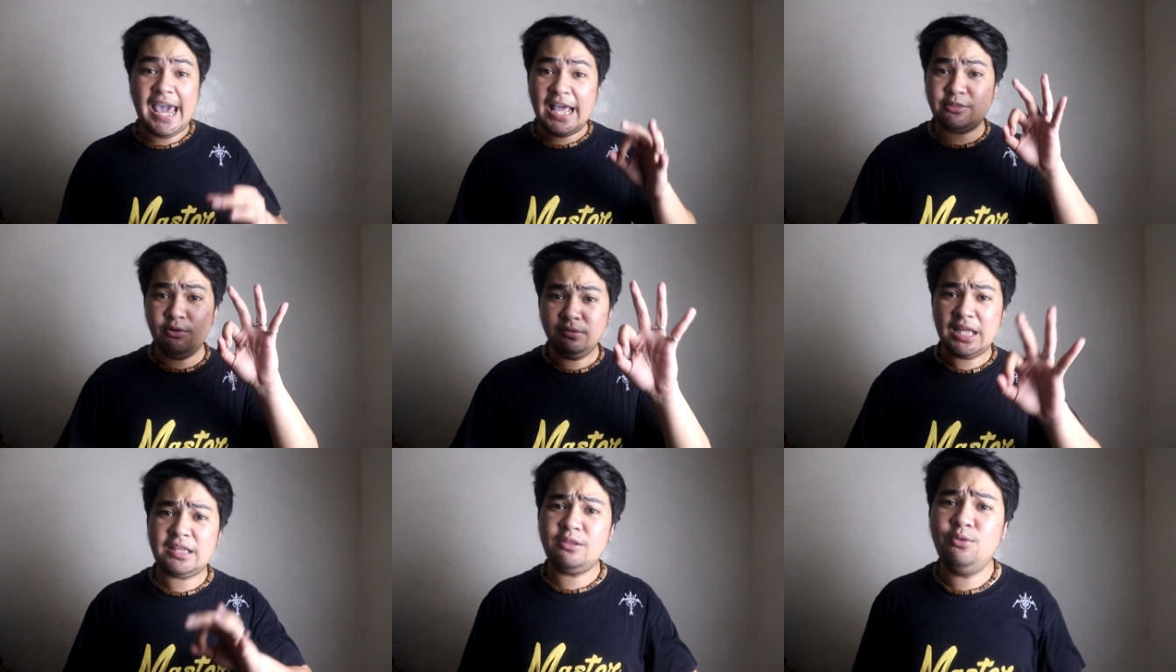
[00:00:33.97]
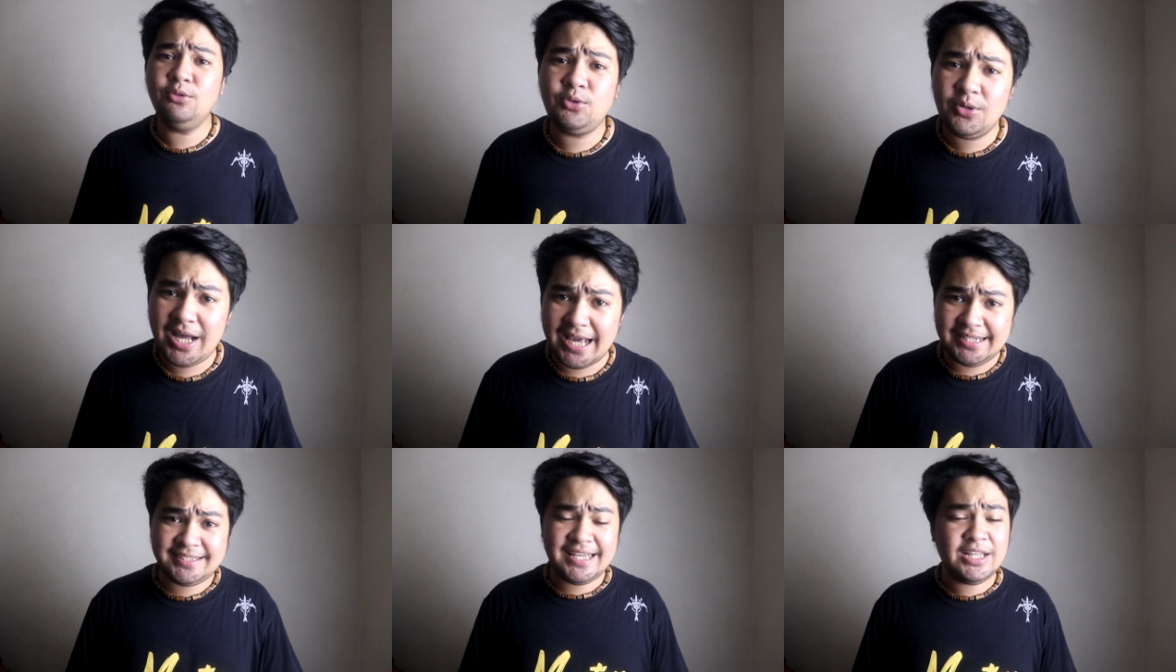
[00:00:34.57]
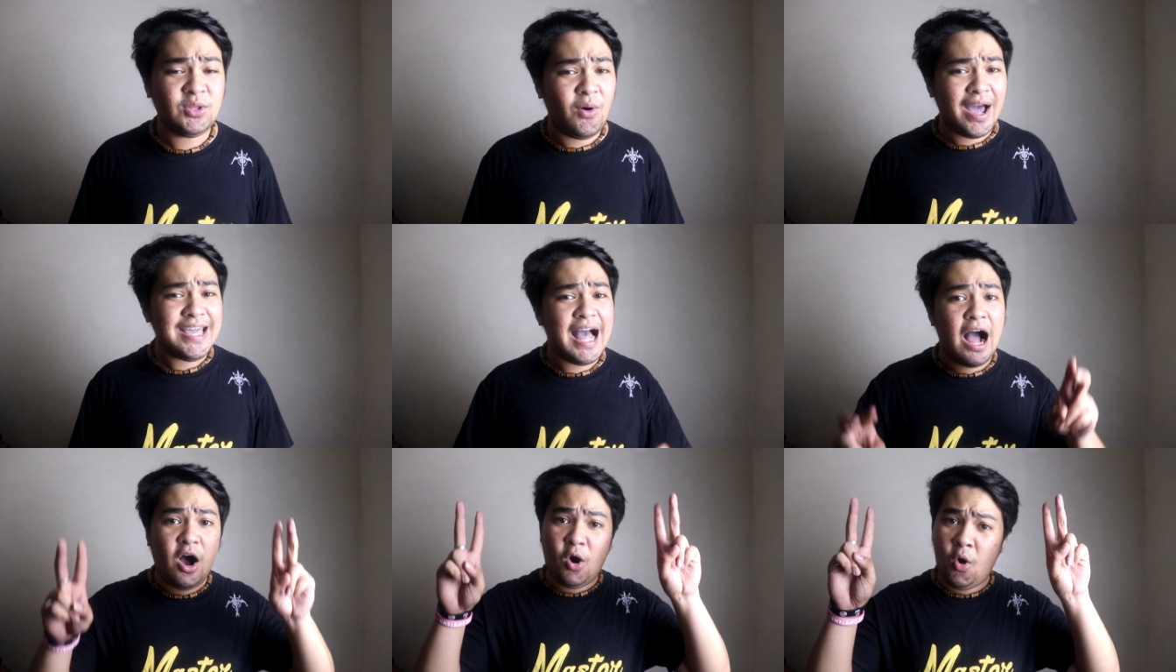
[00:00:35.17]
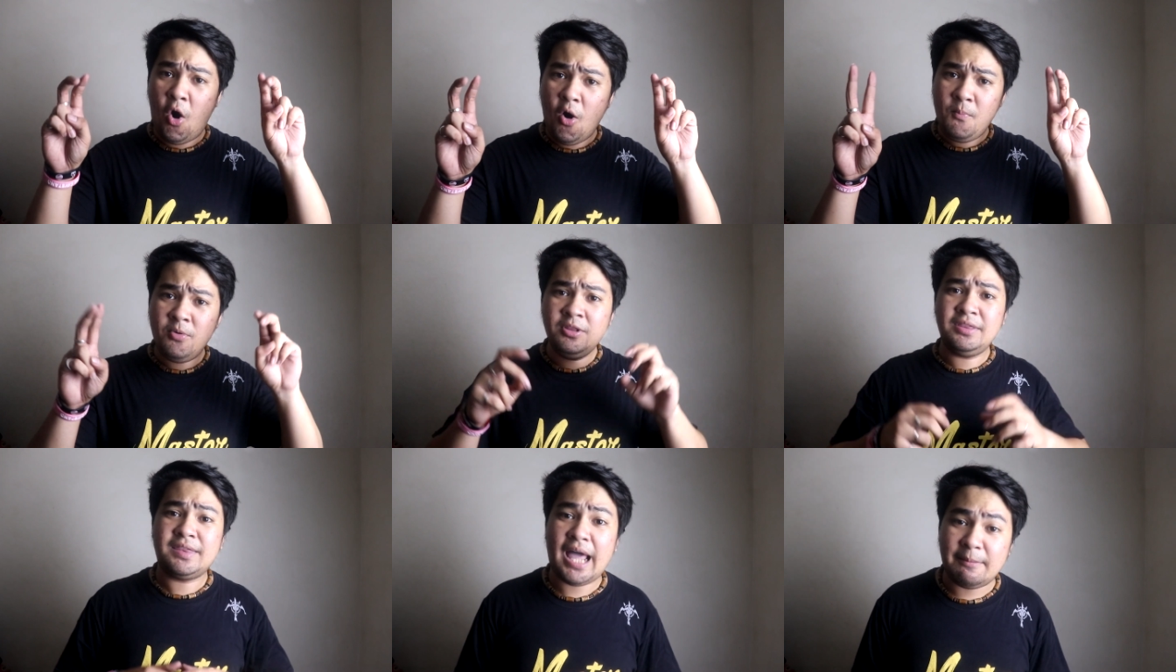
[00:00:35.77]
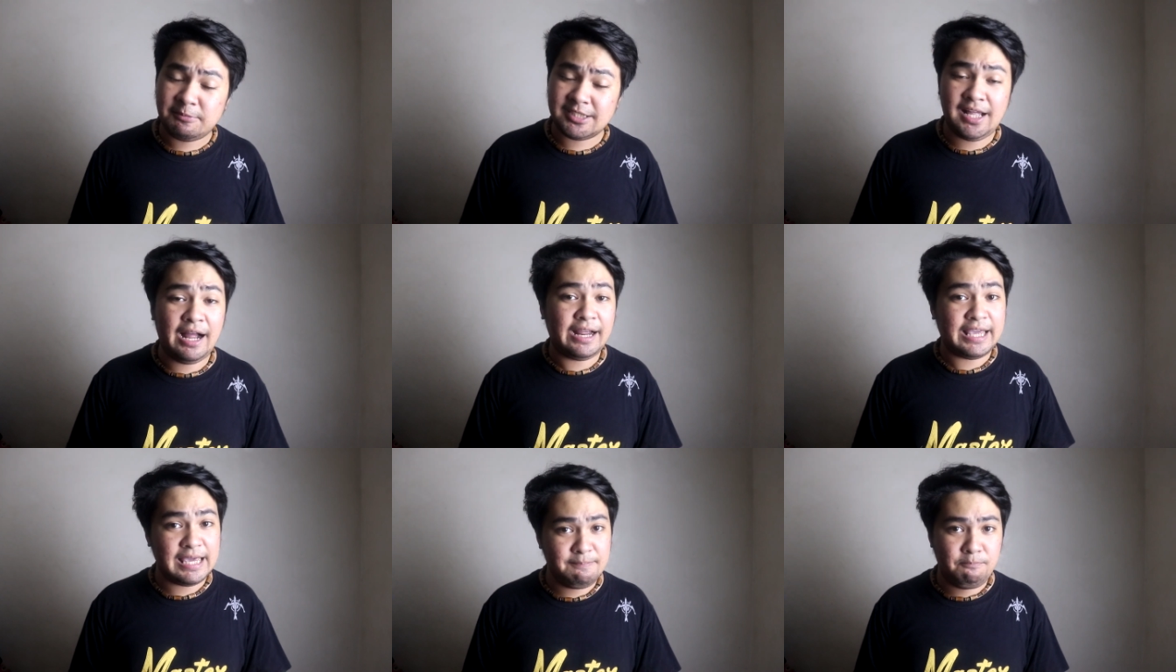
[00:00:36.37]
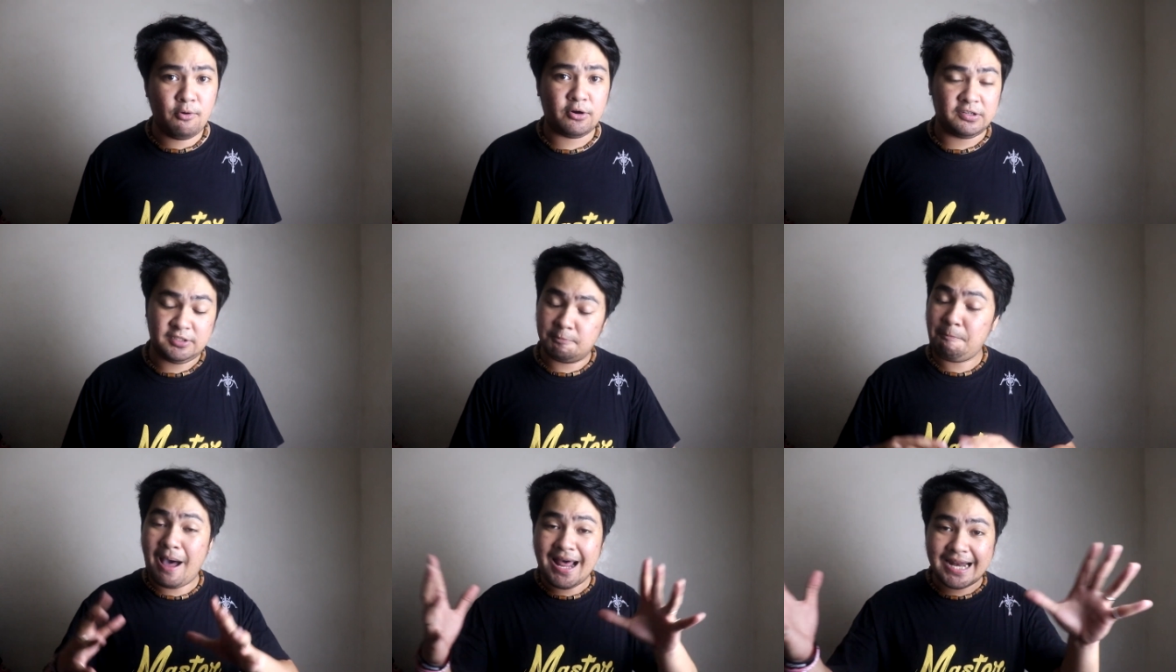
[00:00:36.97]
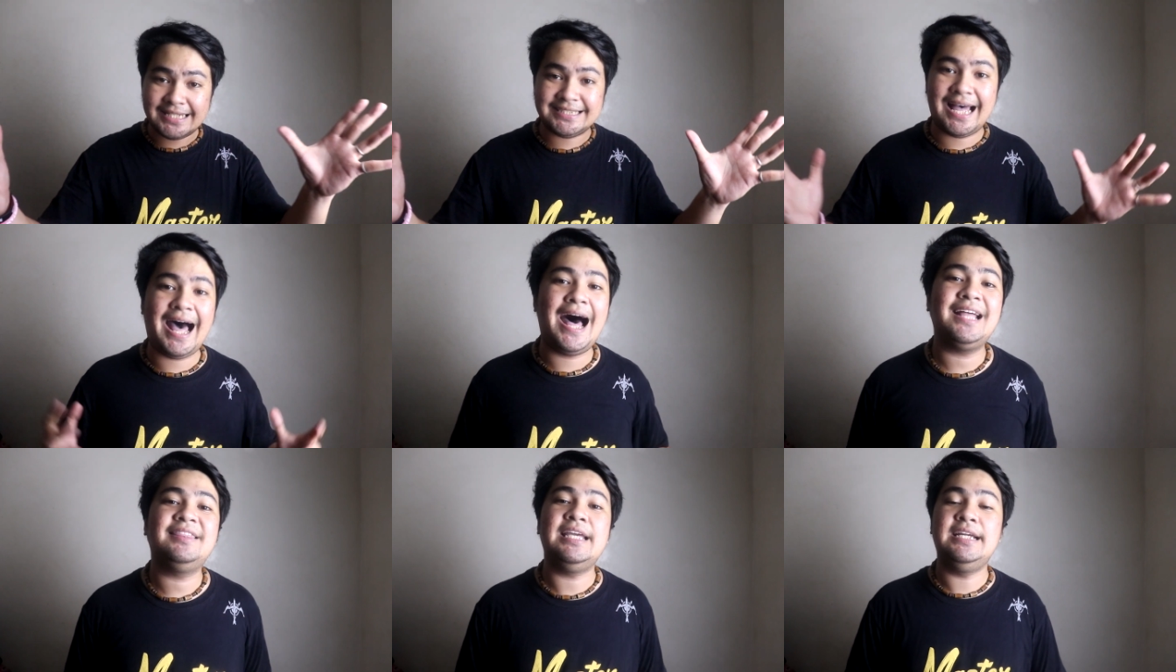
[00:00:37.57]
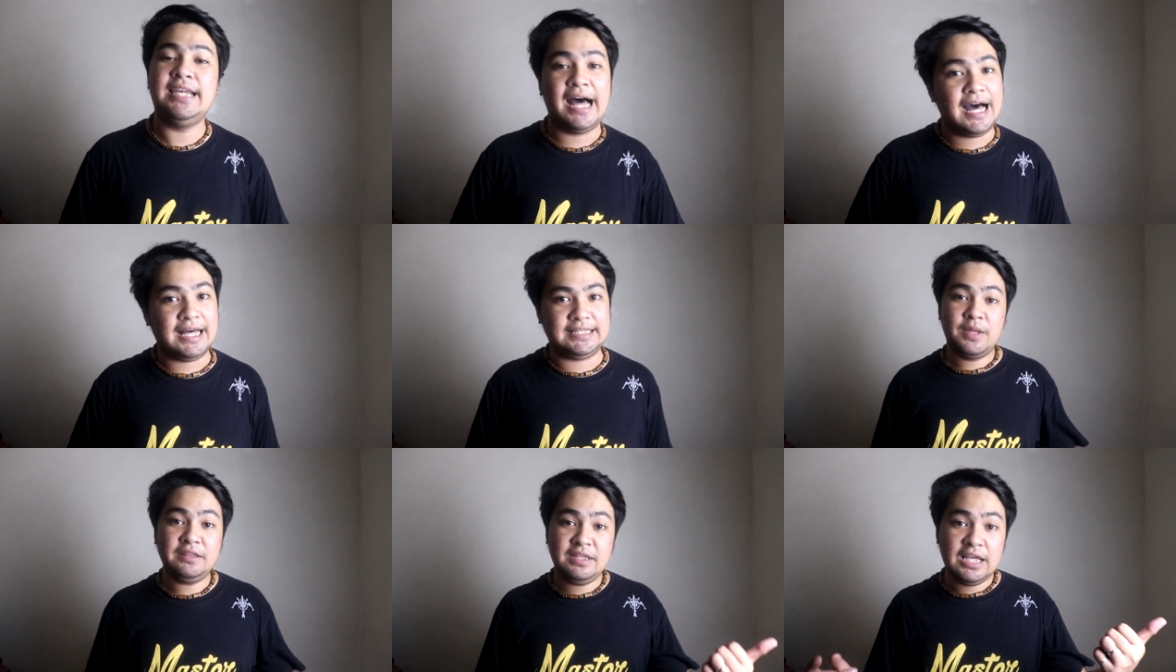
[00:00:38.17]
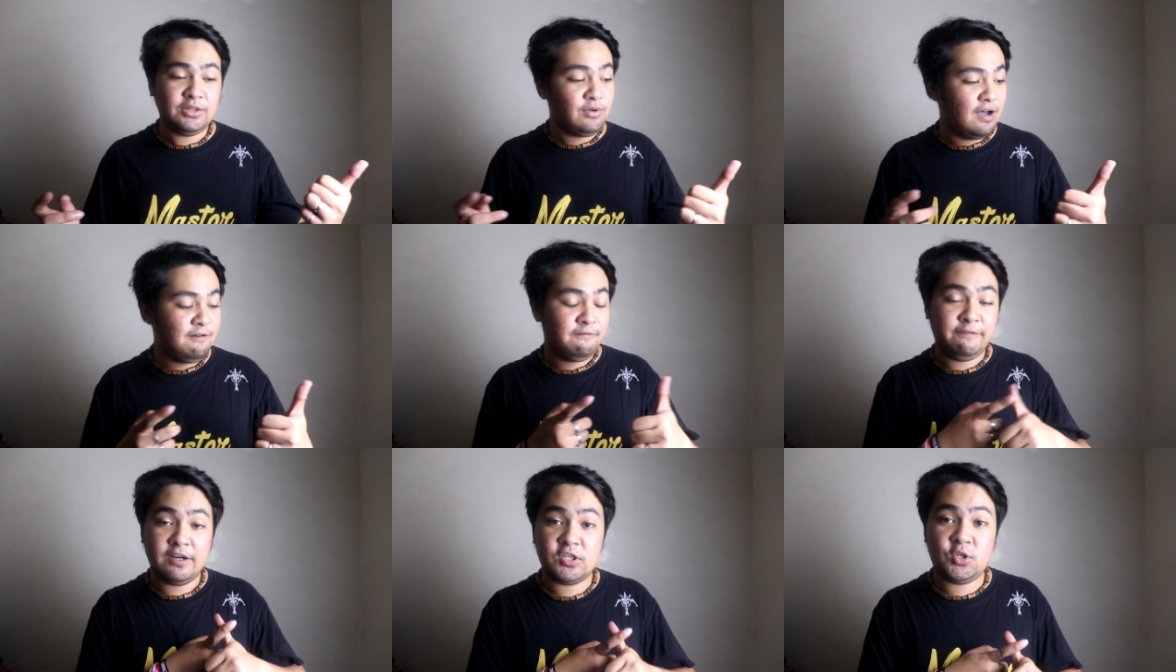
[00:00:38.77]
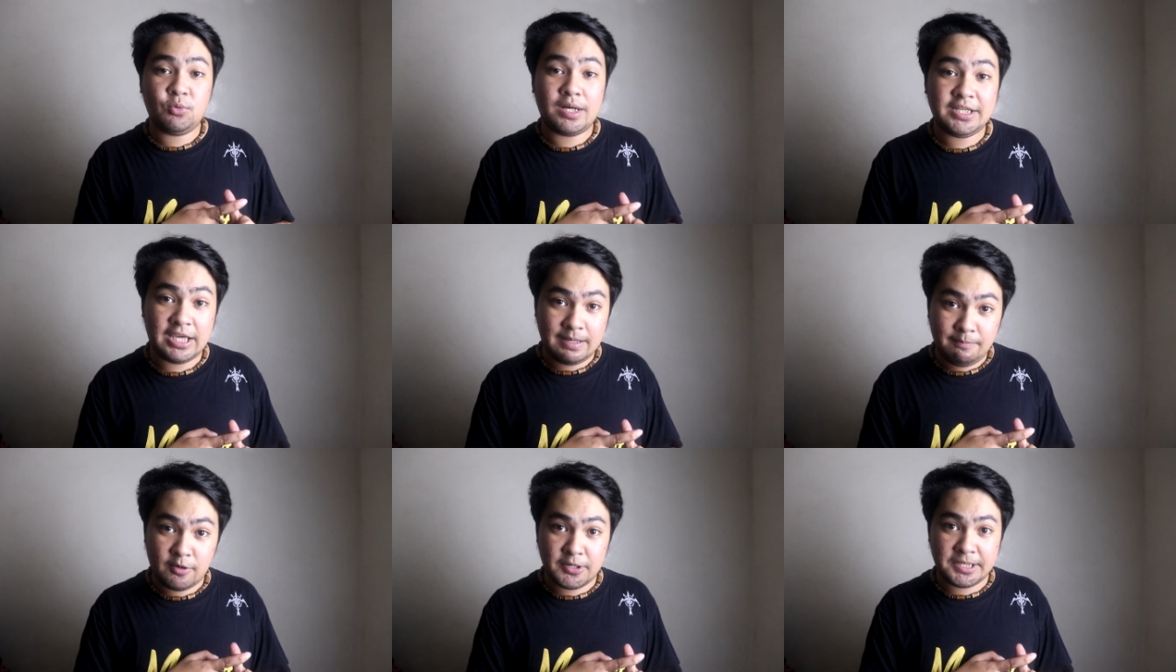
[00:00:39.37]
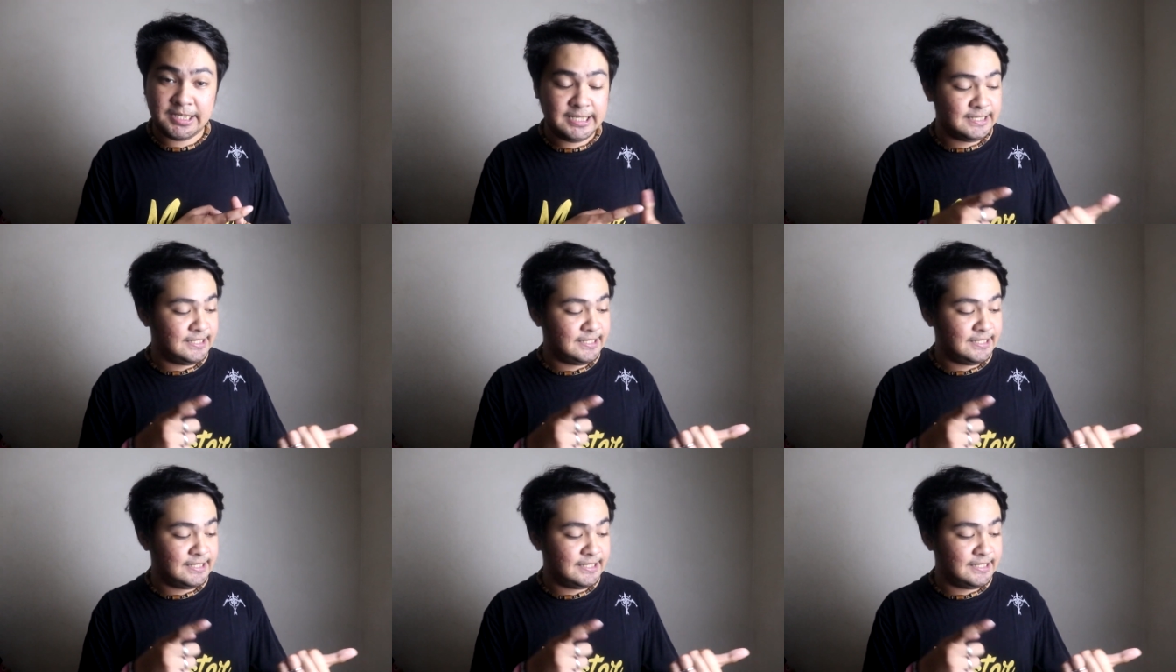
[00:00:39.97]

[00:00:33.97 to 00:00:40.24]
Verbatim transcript: Itong tatlong to guys, ito ay ang common types ng keyboards para sa ating lahat. Nandito ang virtual keyboard,